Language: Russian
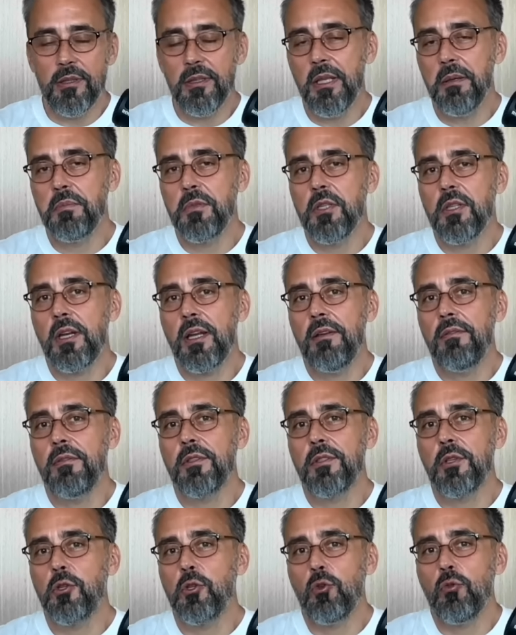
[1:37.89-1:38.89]
Нам не
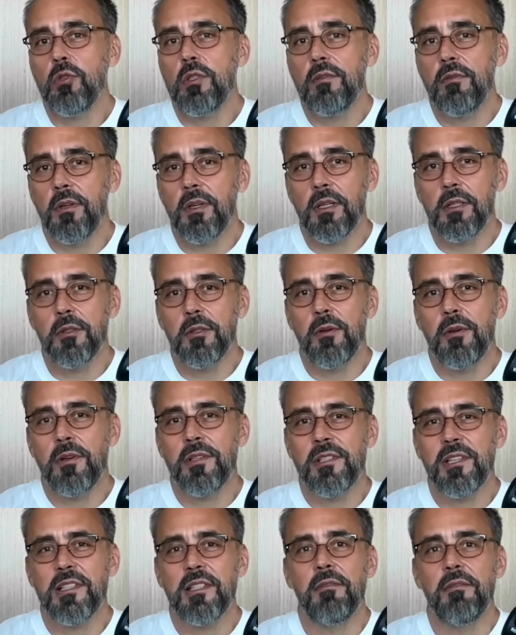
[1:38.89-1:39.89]
нравятся чувства, которые
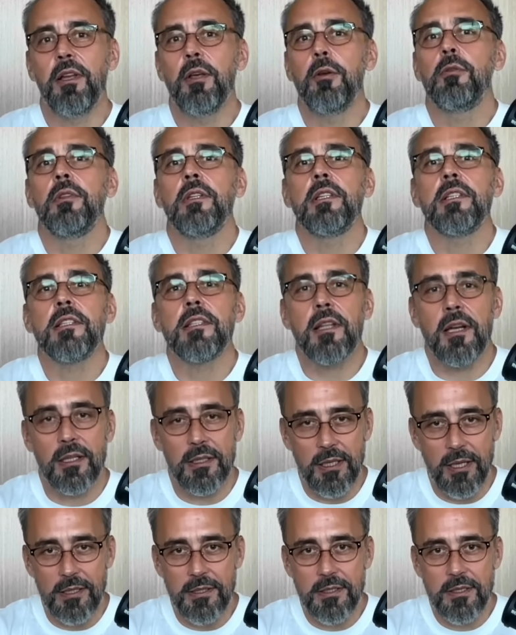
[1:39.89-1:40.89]
заставляют нас
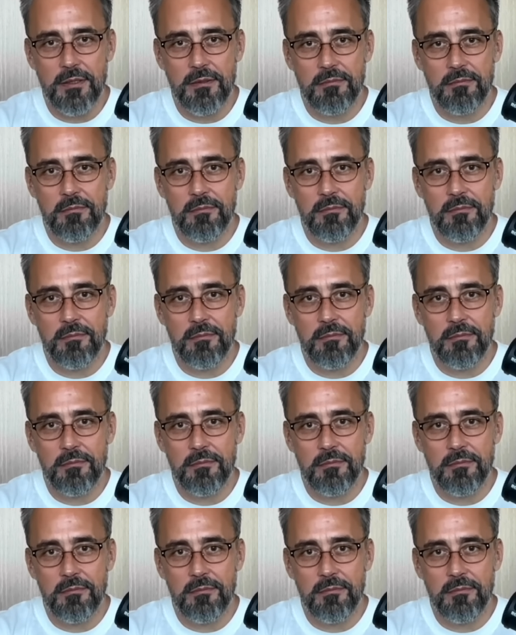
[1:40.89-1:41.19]
страдать.